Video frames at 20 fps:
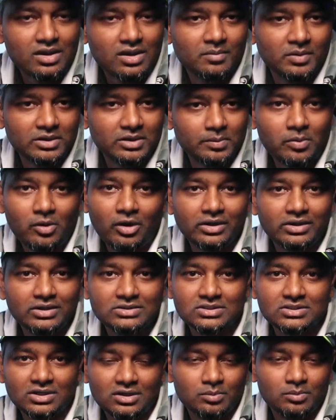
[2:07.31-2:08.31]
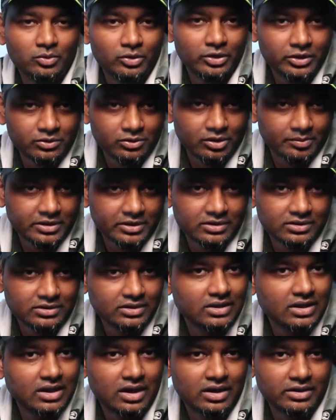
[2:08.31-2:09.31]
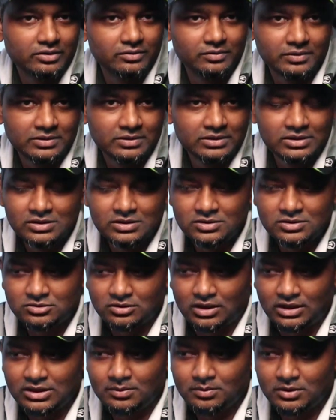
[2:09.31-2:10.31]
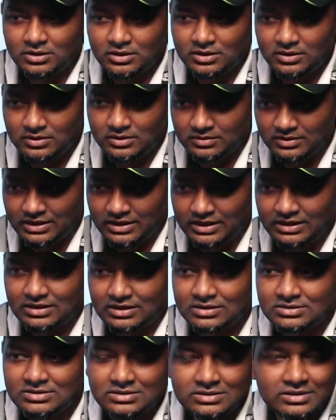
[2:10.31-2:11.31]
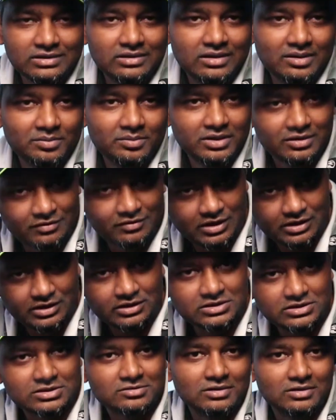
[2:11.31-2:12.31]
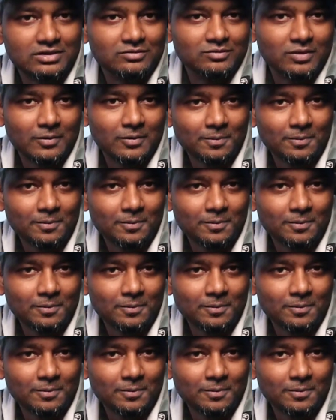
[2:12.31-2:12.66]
பட் த பாயிண்ட் இஸ் என்னால் முடியும் அப்படின்றத காட்டிடுவேன் ஸோ அதே மாதிரி என்னை இன்டெலிஜென்ட் இல்லை அப்படின்னா வா நீ செஸ் விளாடுவா